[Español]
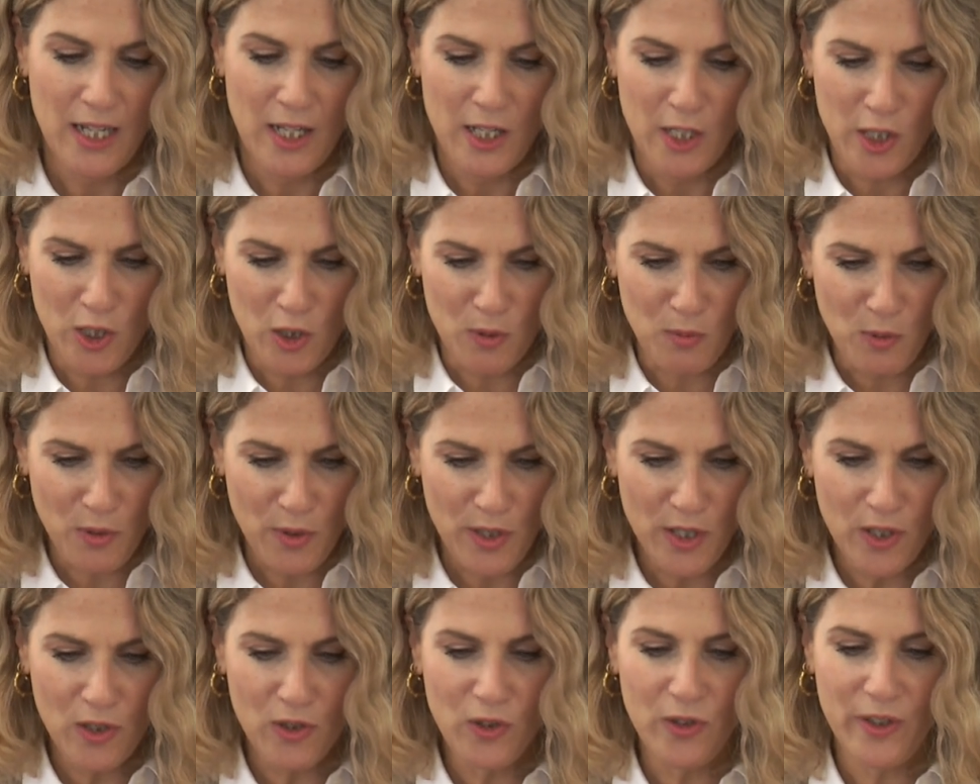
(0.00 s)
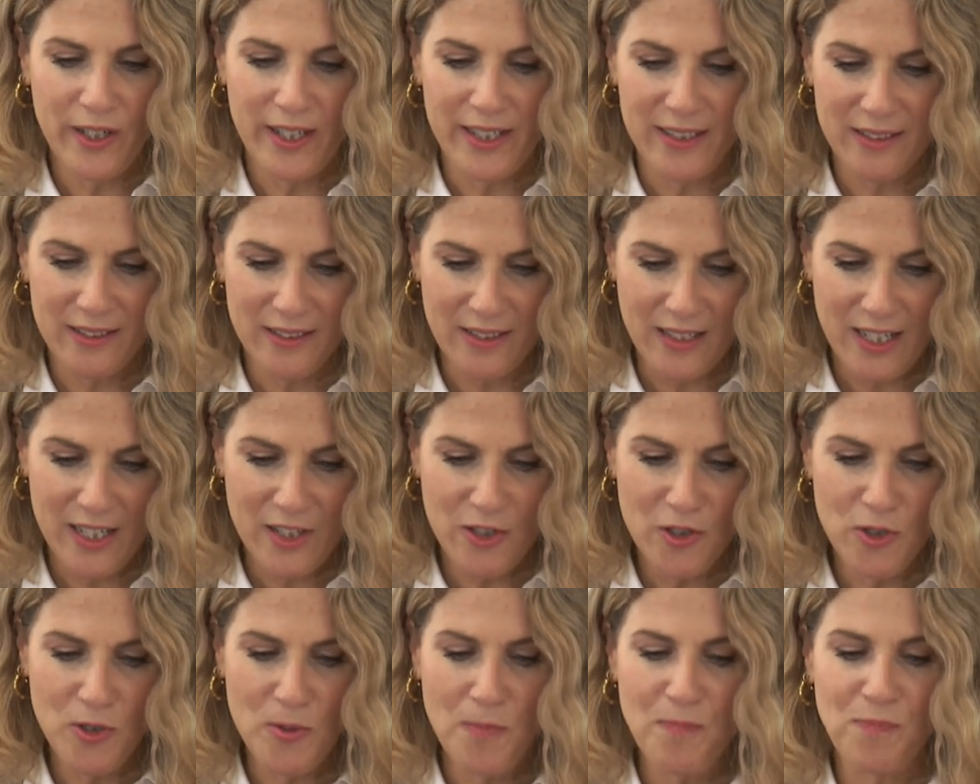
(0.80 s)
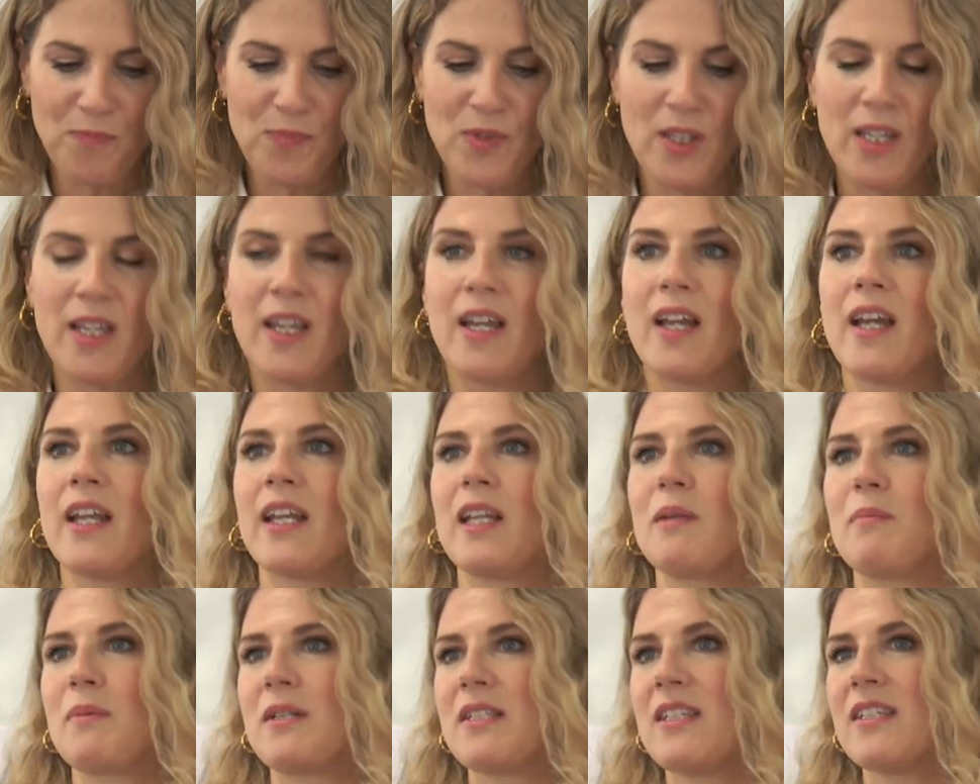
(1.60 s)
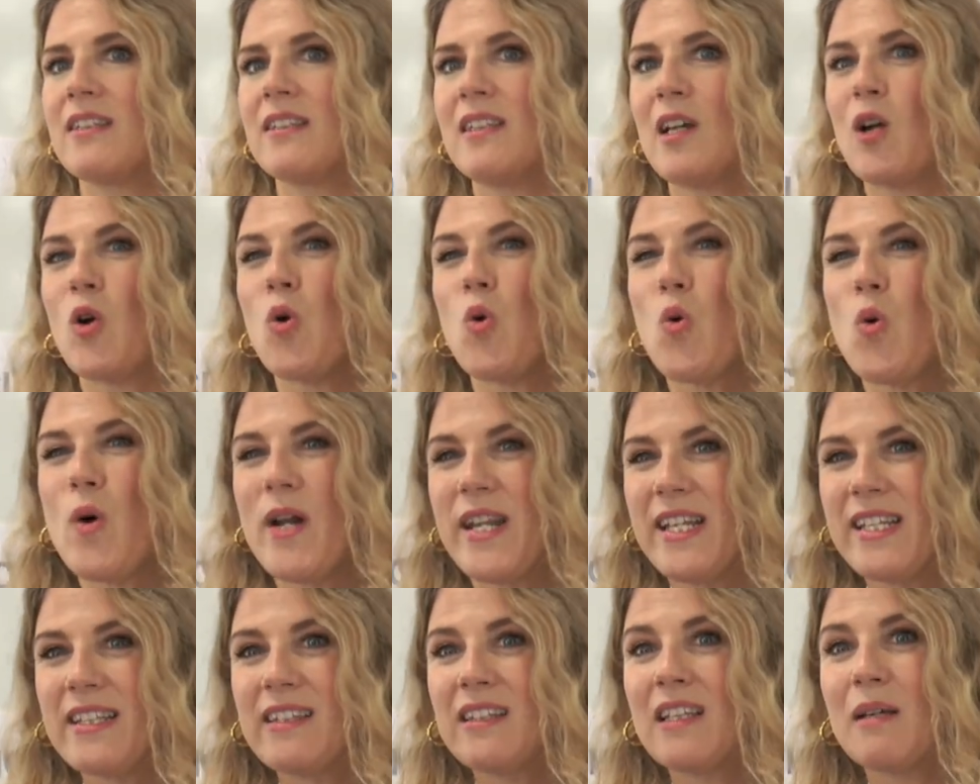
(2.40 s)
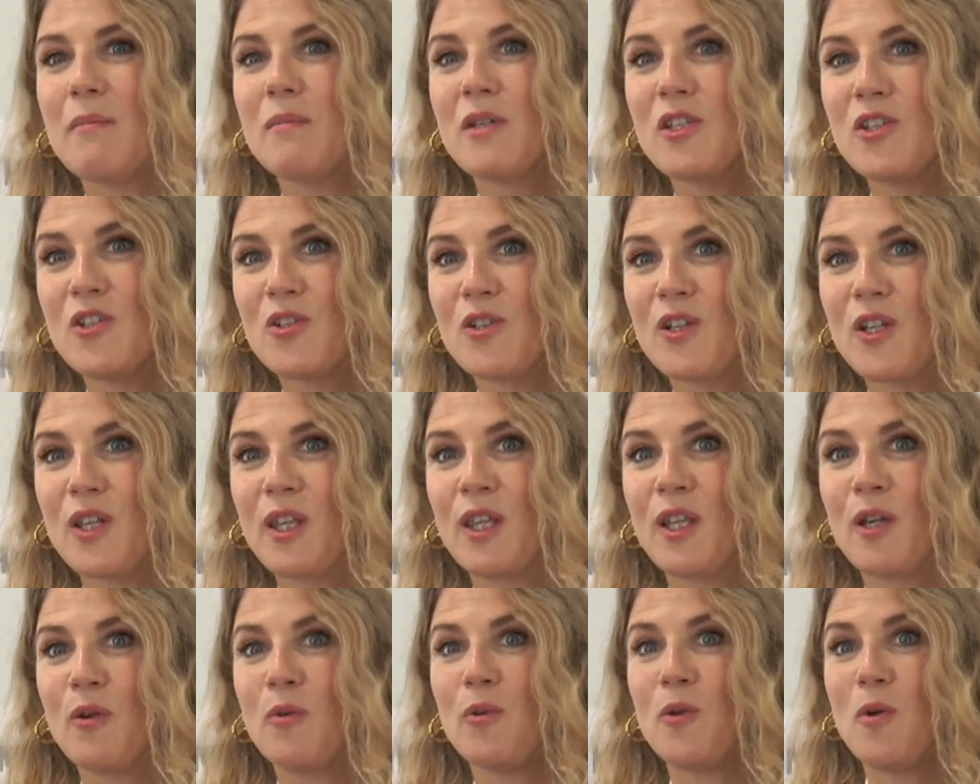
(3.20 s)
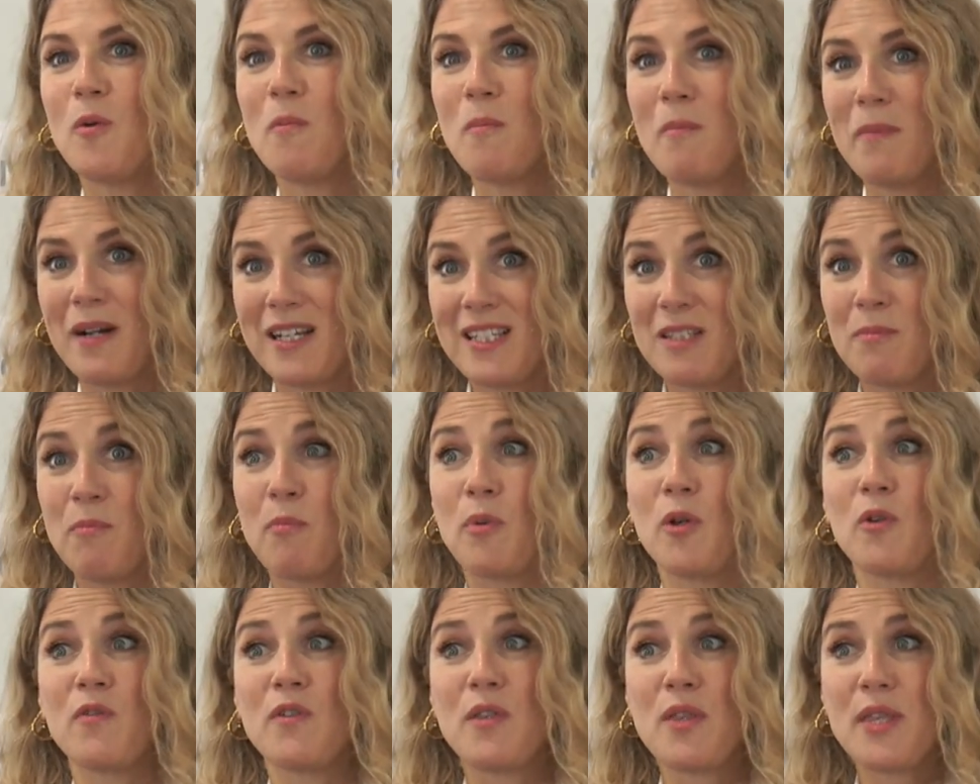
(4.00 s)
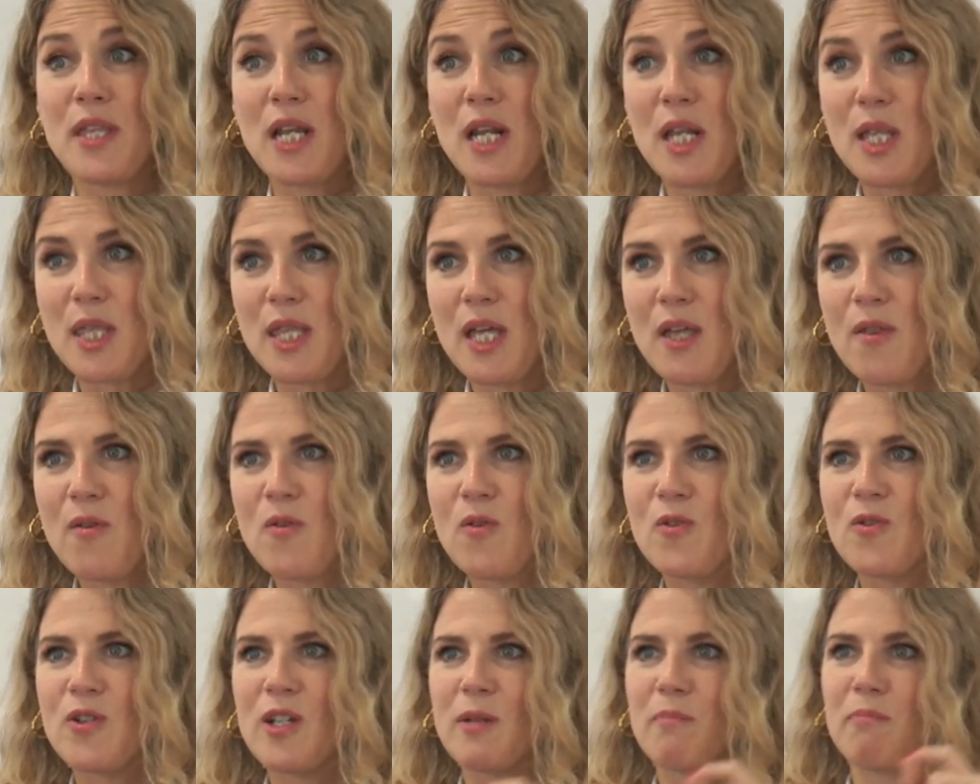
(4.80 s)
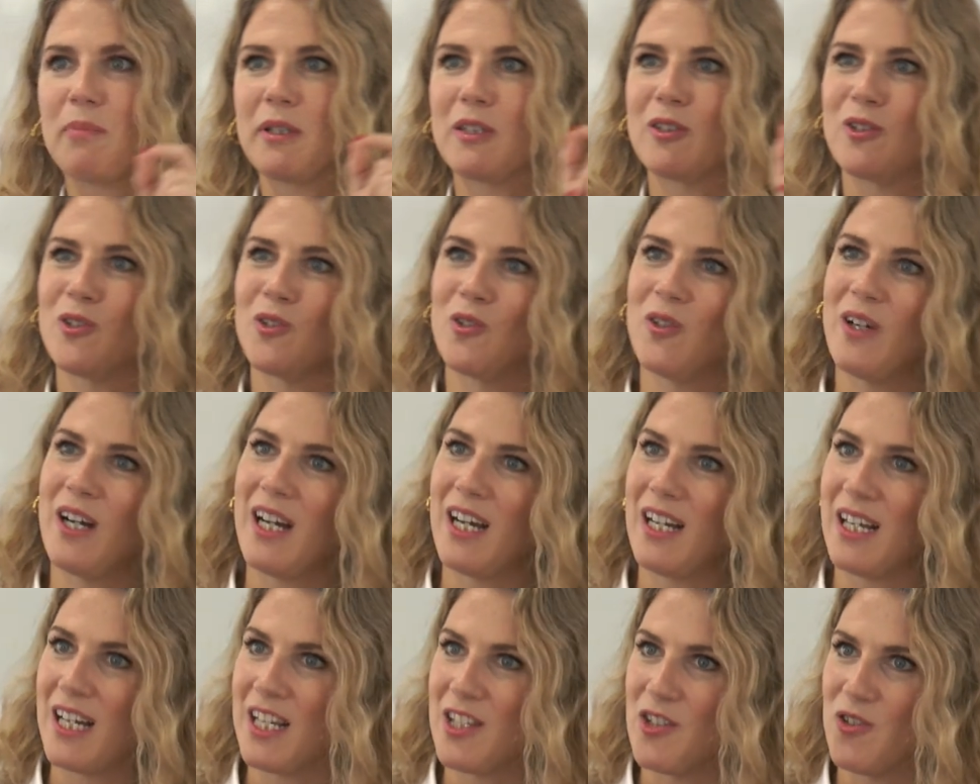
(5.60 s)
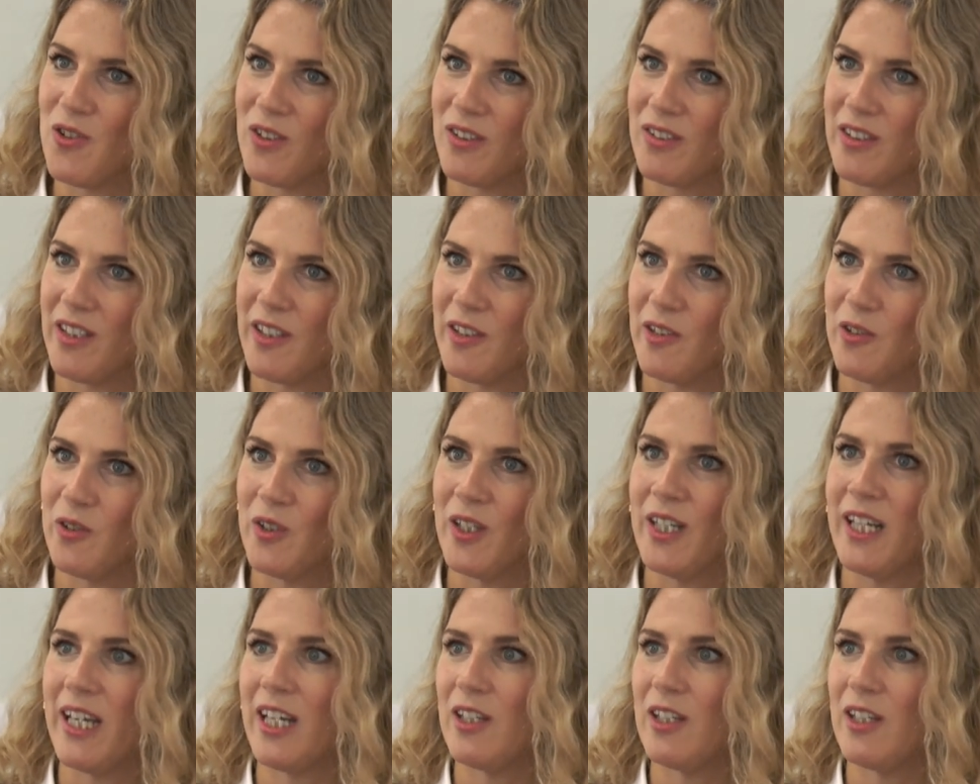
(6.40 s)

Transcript: Y como digo, este año representa 40 millones de euros más provincializados con respecto al año anterior.